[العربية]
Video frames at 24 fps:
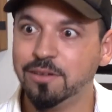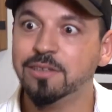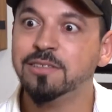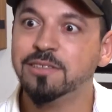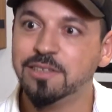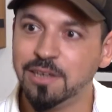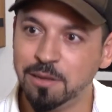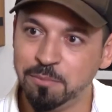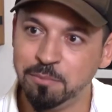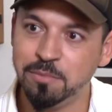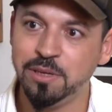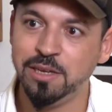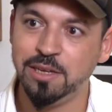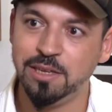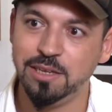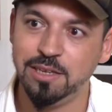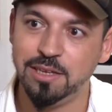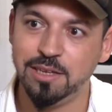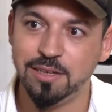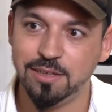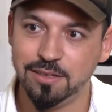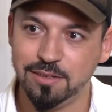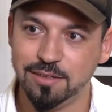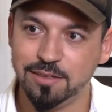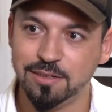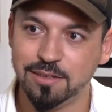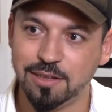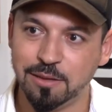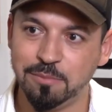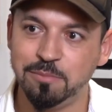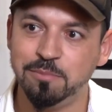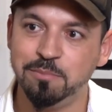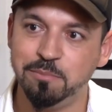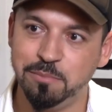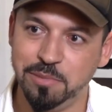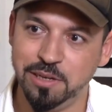كنت كنبيع ليه
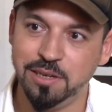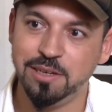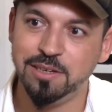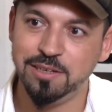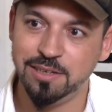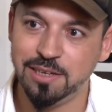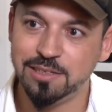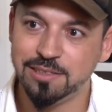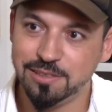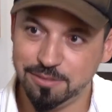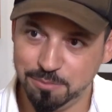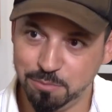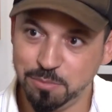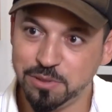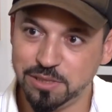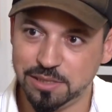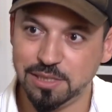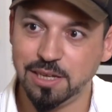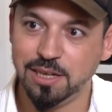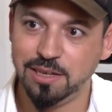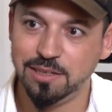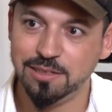كنبيع للناس بصح